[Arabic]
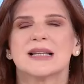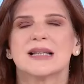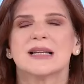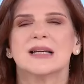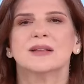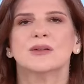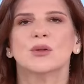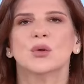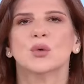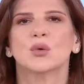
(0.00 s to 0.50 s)

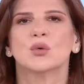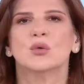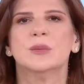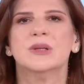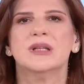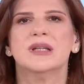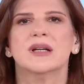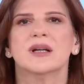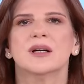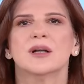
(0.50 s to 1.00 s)
مراسلات
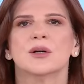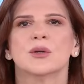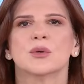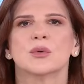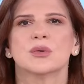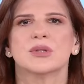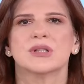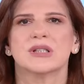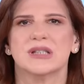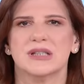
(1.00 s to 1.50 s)
حكومية
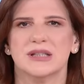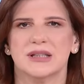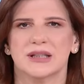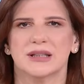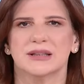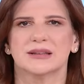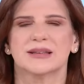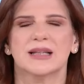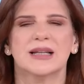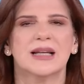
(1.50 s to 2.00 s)

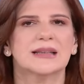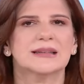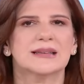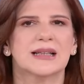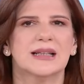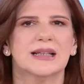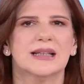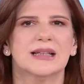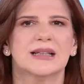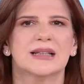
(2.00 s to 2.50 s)
روسية اطلعت
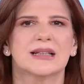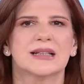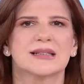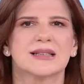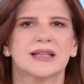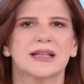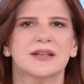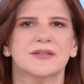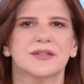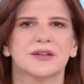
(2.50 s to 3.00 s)
عليها
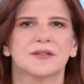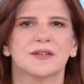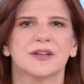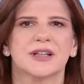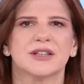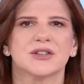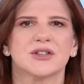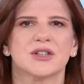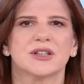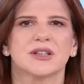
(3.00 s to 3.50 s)
صحيفة
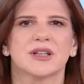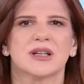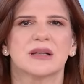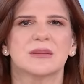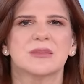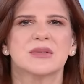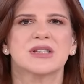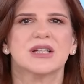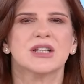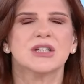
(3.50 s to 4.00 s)
فاينانشال
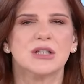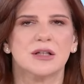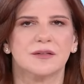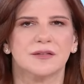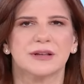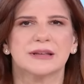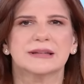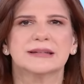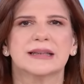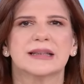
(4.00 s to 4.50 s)
تايمز
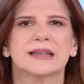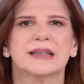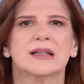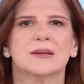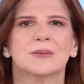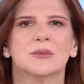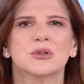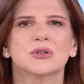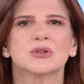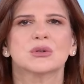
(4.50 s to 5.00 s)
كشفت
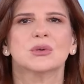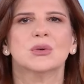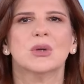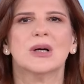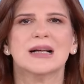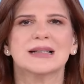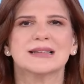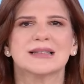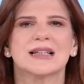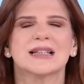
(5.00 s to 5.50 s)
أن موسكو
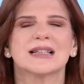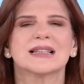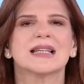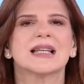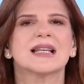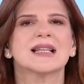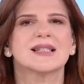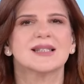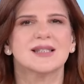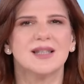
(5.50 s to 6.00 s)
حصلت
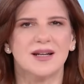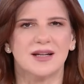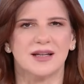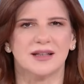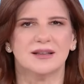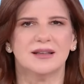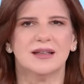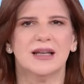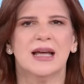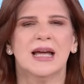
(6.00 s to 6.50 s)

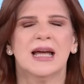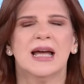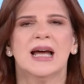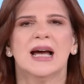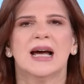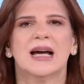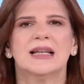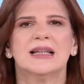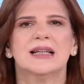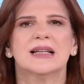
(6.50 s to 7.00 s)
سرا
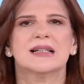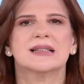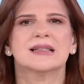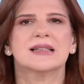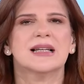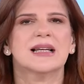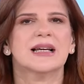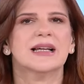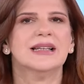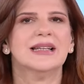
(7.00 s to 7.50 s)
على
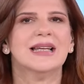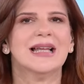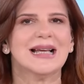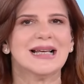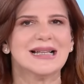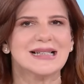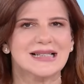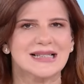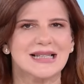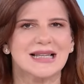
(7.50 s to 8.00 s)
سلع
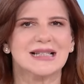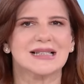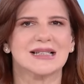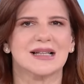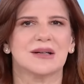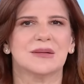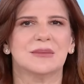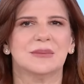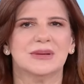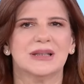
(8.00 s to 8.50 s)

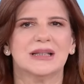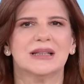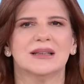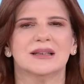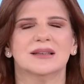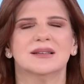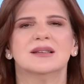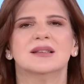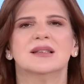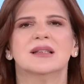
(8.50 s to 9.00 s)
حساسة من
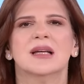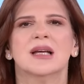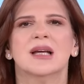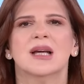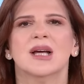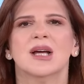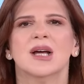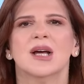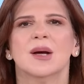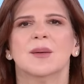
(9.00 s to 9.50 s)
الهند
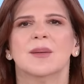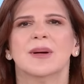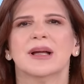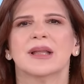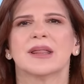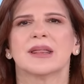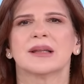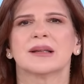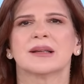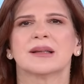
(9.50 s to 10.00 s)

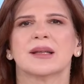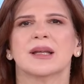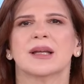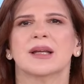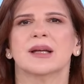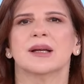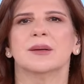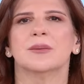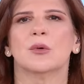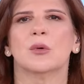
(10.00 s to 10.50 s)
بحثت
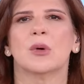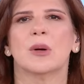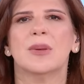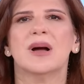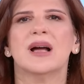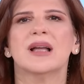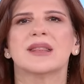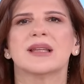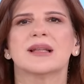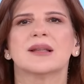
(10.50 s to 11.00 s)
آه،
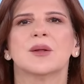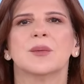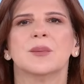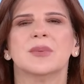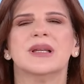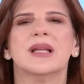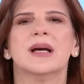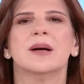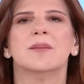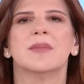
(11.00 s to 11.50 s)
وبحثت
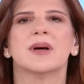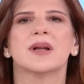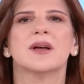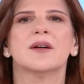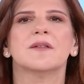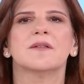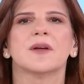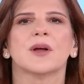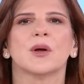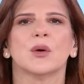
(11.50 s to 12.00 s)
بناء
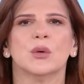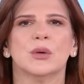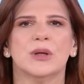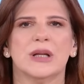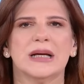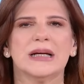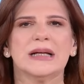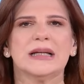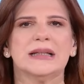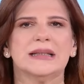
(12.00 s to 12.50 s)
مرافق
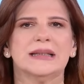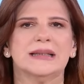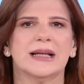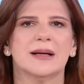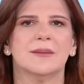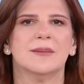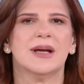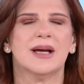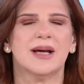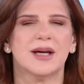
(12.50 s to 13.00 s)
هناك
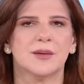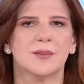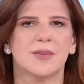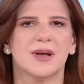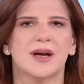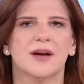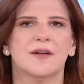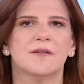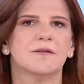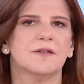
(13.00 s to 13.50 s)
لدعم
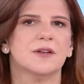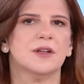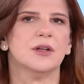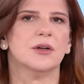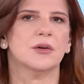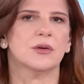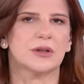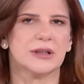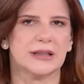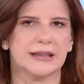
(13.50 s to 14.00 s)
حربها
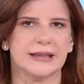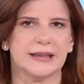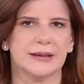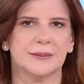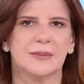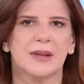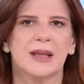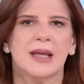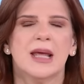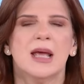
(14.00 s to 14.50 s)
في أوكرانيا
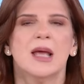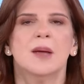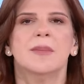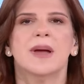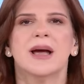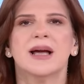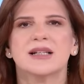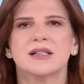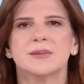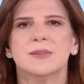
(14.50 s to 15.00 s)

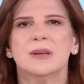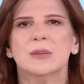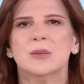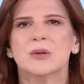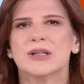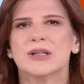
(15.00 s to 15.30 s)
بحسب